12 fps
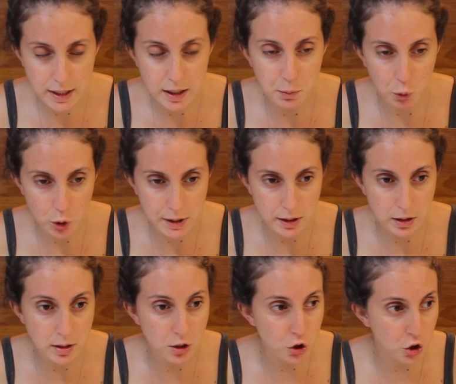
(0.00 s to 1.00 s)
Essa moça
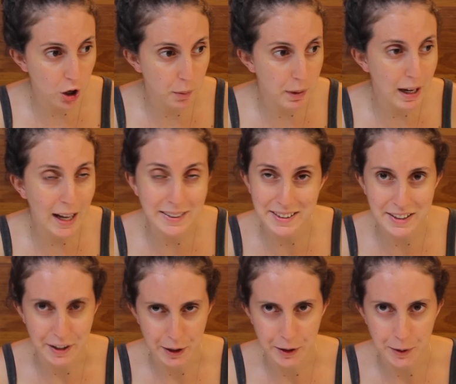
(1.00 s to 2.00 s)
se chama
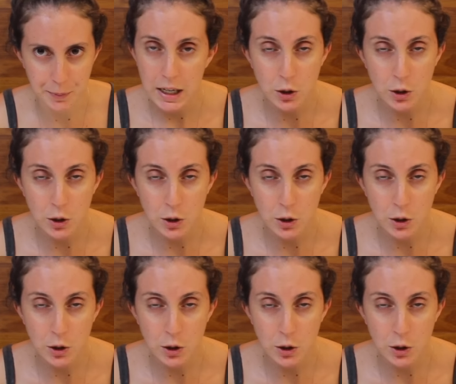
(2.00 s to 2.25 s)
Adriana.